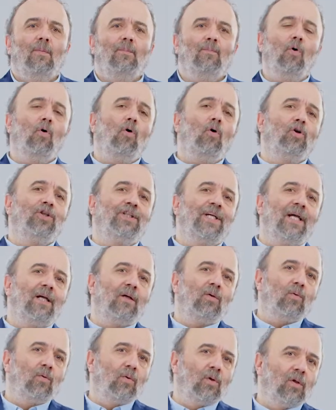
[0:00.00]
Bu ölçek
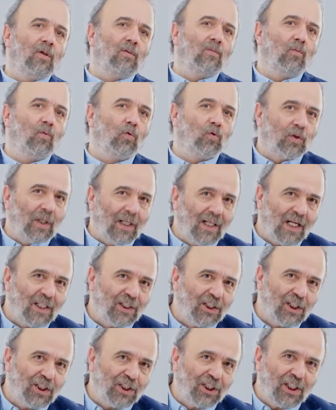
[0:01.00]

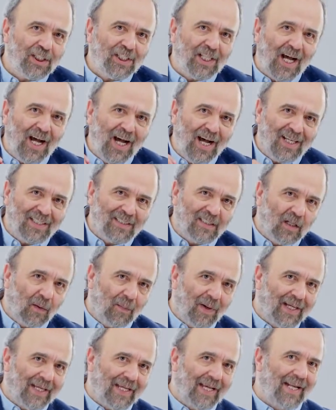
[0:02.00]
ustalaştıkça daha az
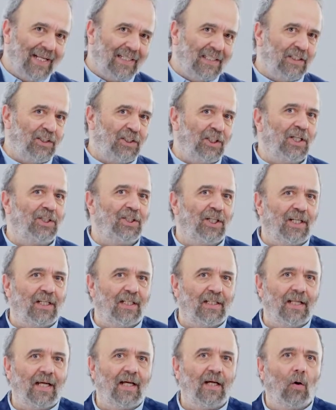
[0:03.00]
zaman gerektirecek
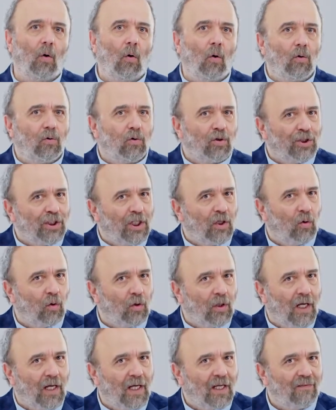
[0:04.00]
şekilde oldukça
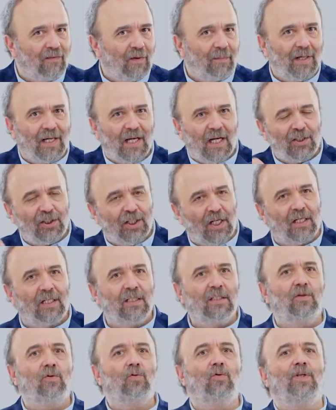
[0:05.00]
kolay ve birkaç
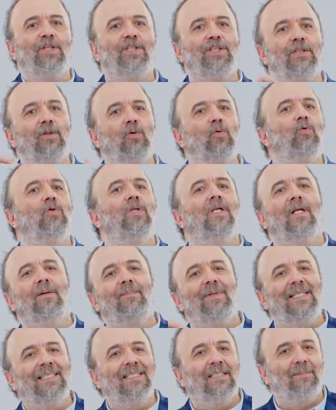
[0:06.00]
dakikalık süre içinde
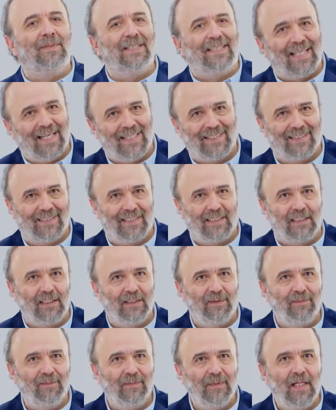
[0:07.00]
uygulanabilir bir
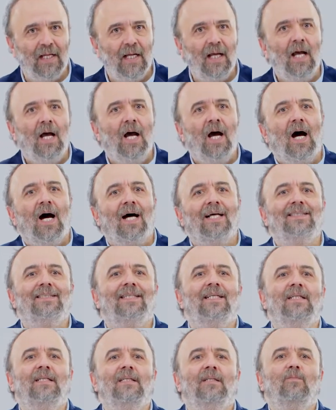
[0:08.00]
testtir.
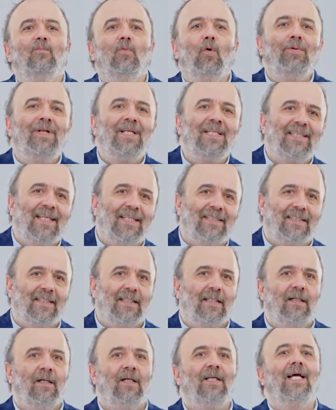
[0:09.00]
Hastanın
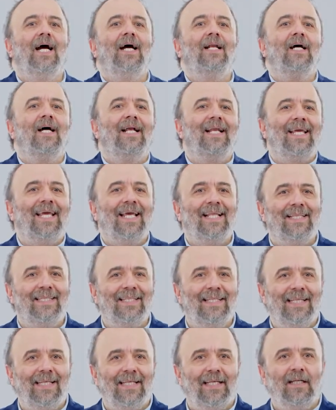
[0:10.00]
mobilitesi yani
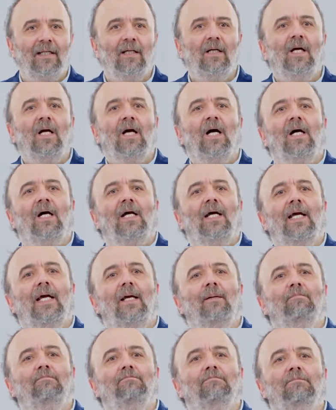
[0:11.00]
hareketliliği,
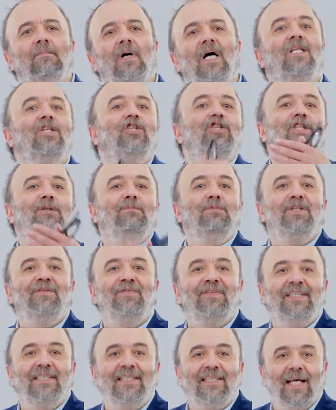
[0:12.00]
e, alışılmış
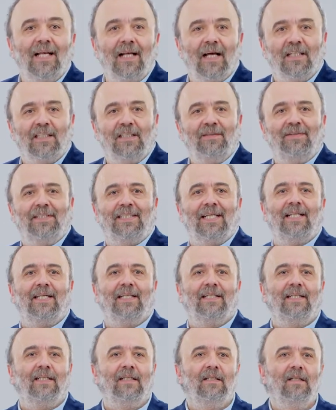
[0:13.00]
fiziksel
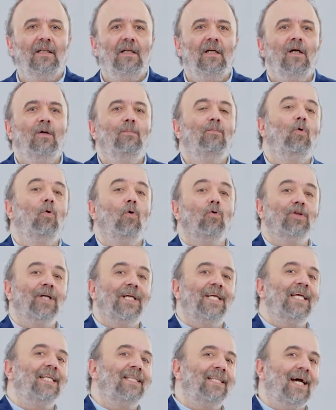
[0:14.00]
aktiviteleri, bu
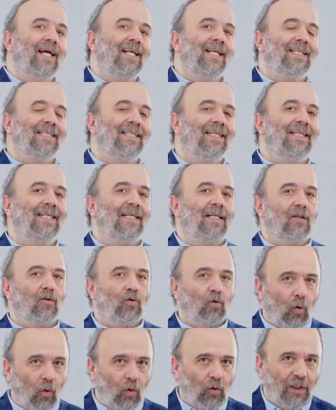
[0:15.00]
konudaki yeterlikleri
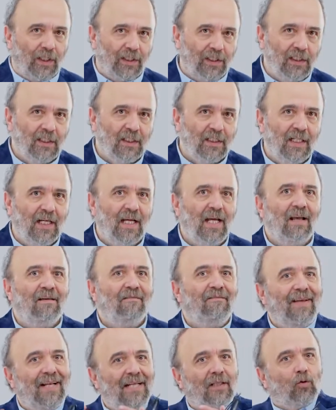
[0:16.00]
sorgulanır,
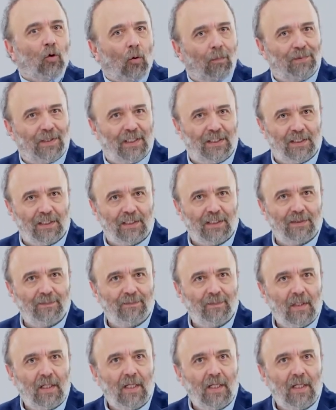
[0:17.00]
veri toplanır.